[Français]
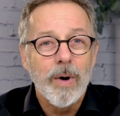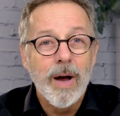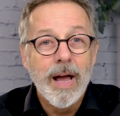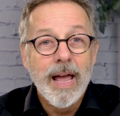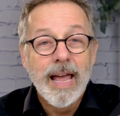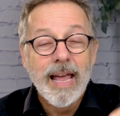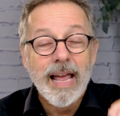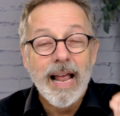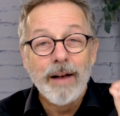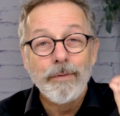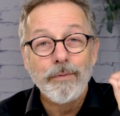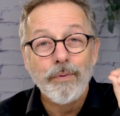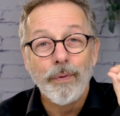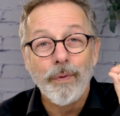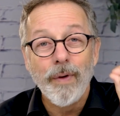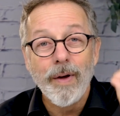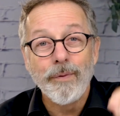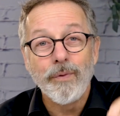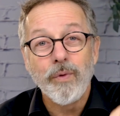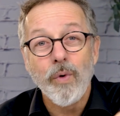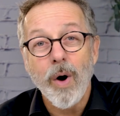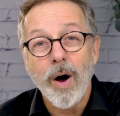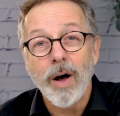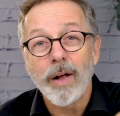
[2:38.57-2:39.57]
Elle vous fait
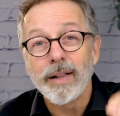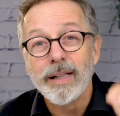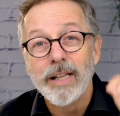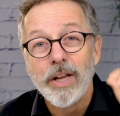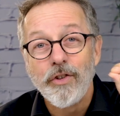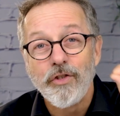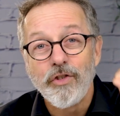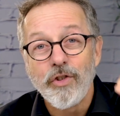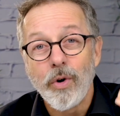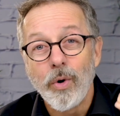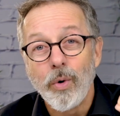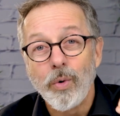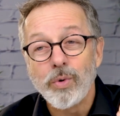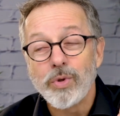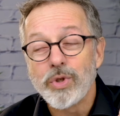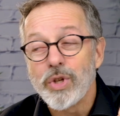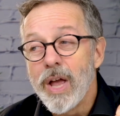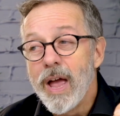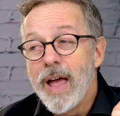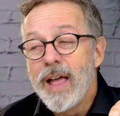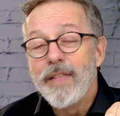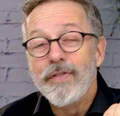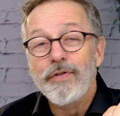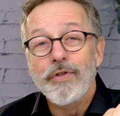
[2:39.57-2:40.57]
voir les choses
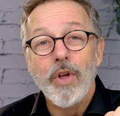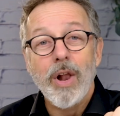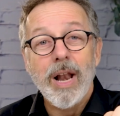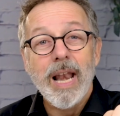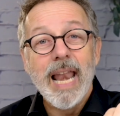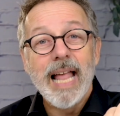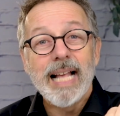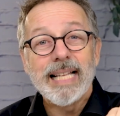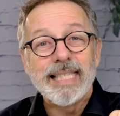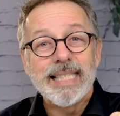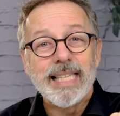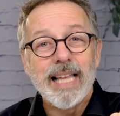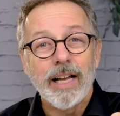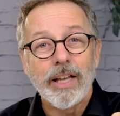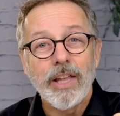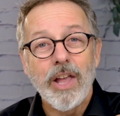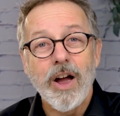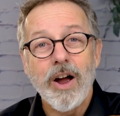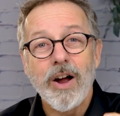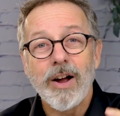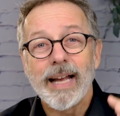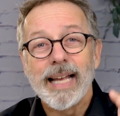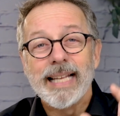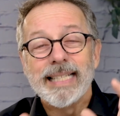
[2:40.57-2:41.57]
de l'extérieur
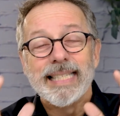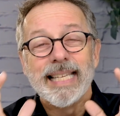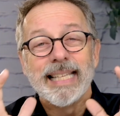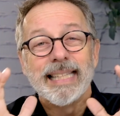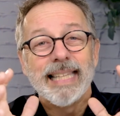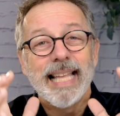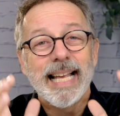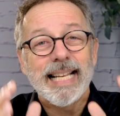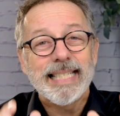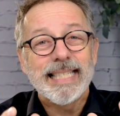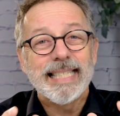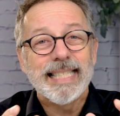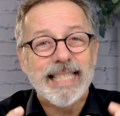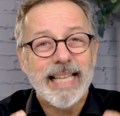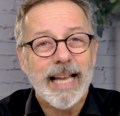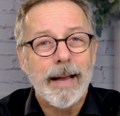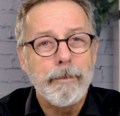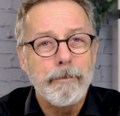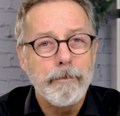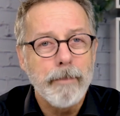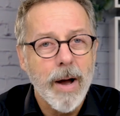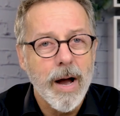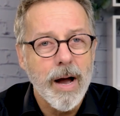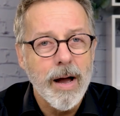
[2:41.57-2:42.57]
et c'est
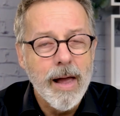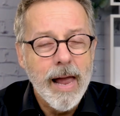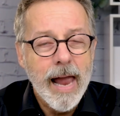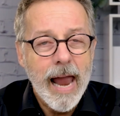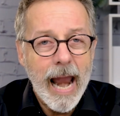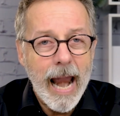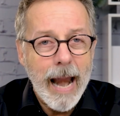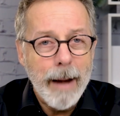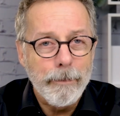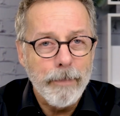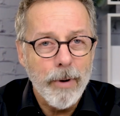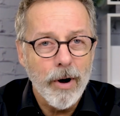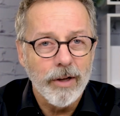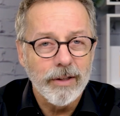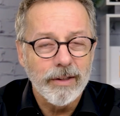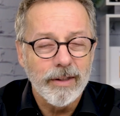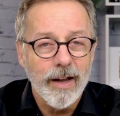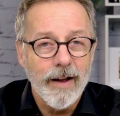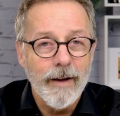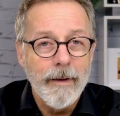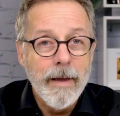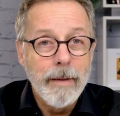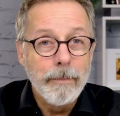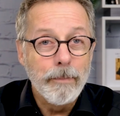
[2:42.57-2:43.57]
extrêmement important
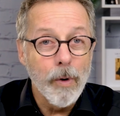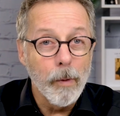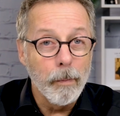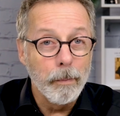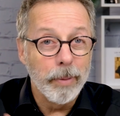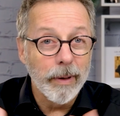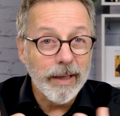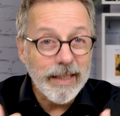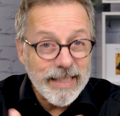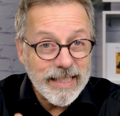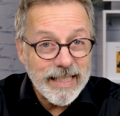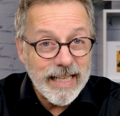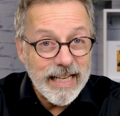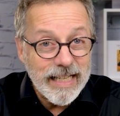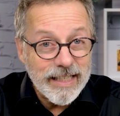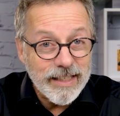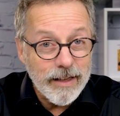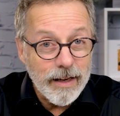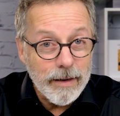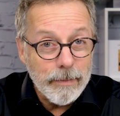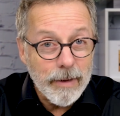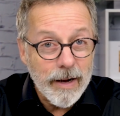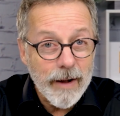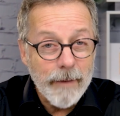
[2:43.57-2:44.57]
pour briser
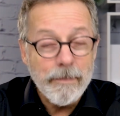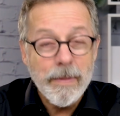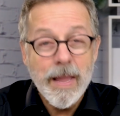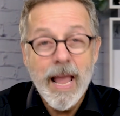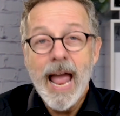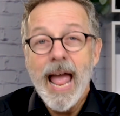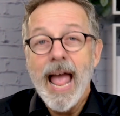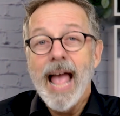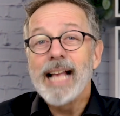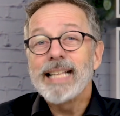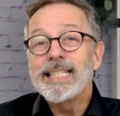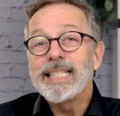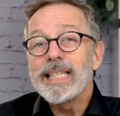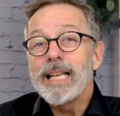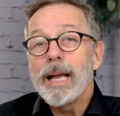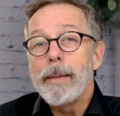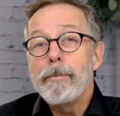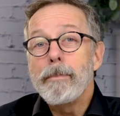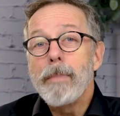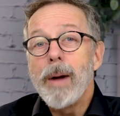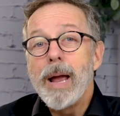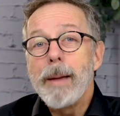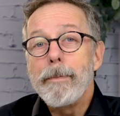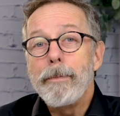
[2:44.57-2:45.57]
l'isolement, extrêmement
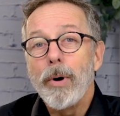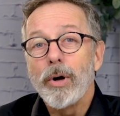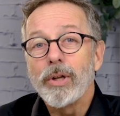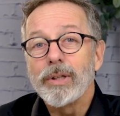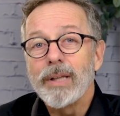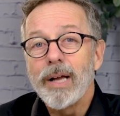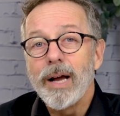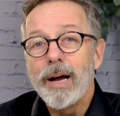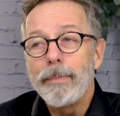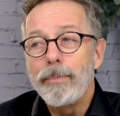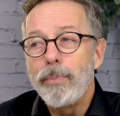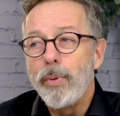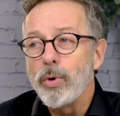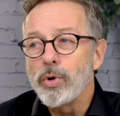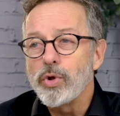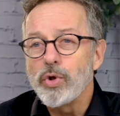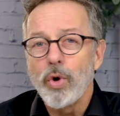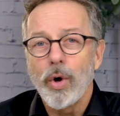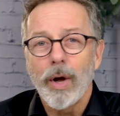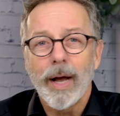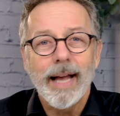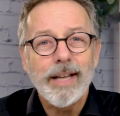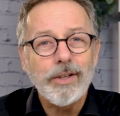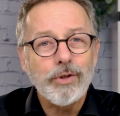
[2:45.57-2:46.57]
important pour se
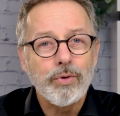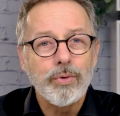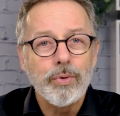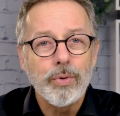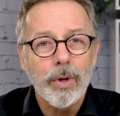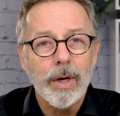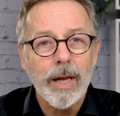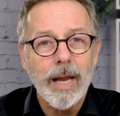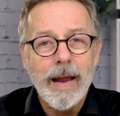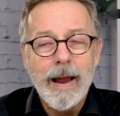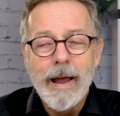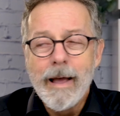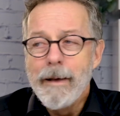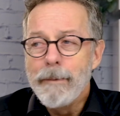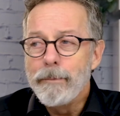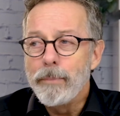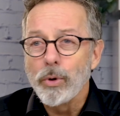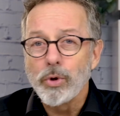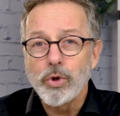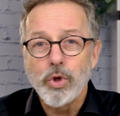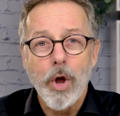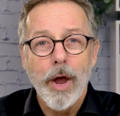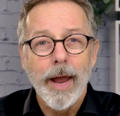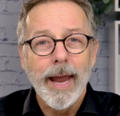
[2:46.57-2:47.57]
rassurer, pour se,
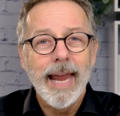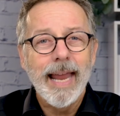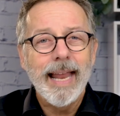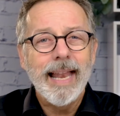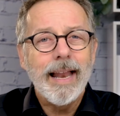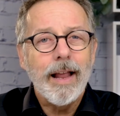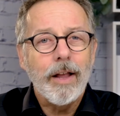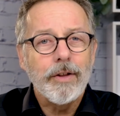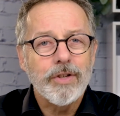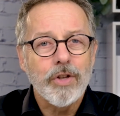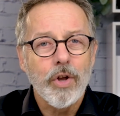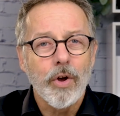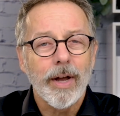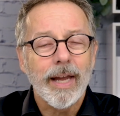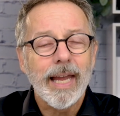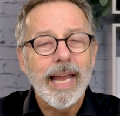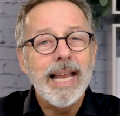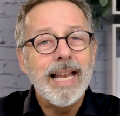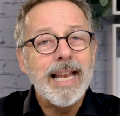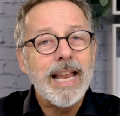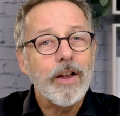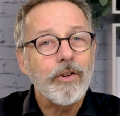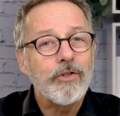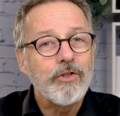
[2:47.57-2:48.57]
se
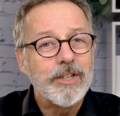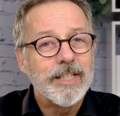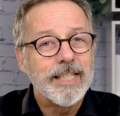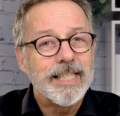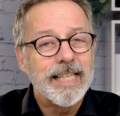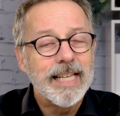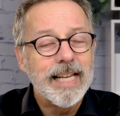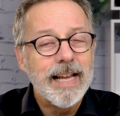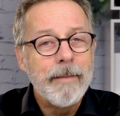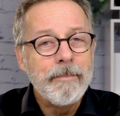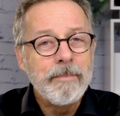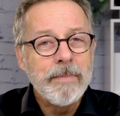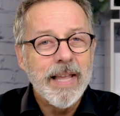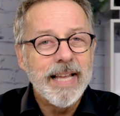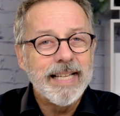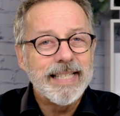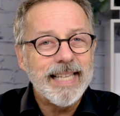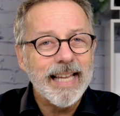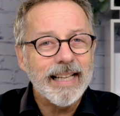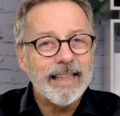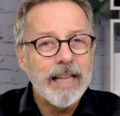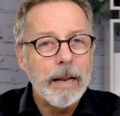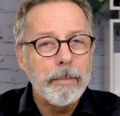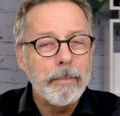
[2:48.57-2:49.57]
réénergiser et
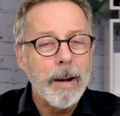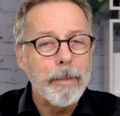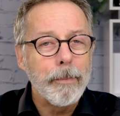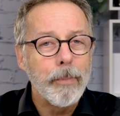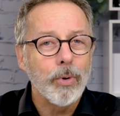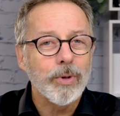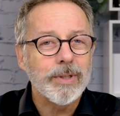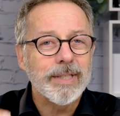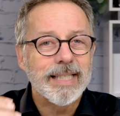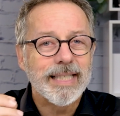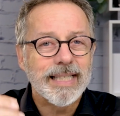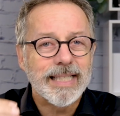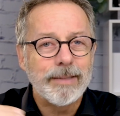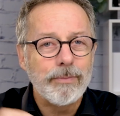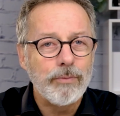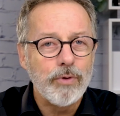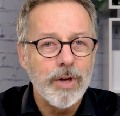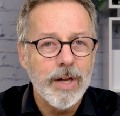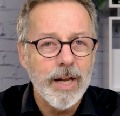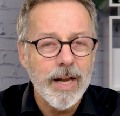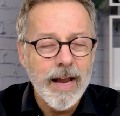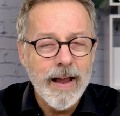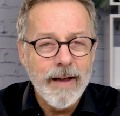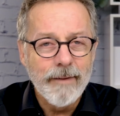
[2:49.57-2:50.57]
certainement pour
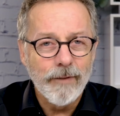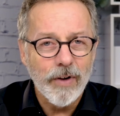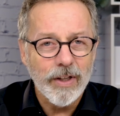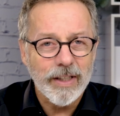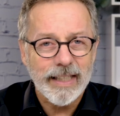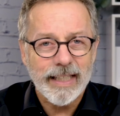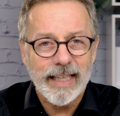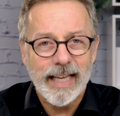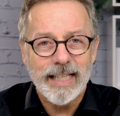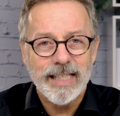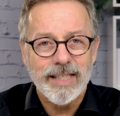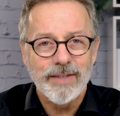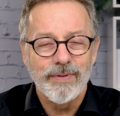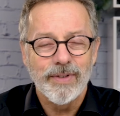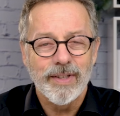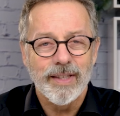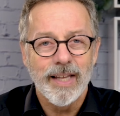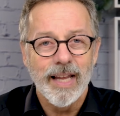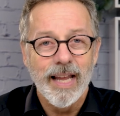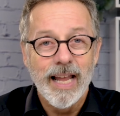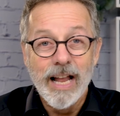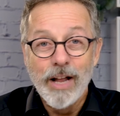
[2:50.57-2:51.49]
stimuler votre créativité.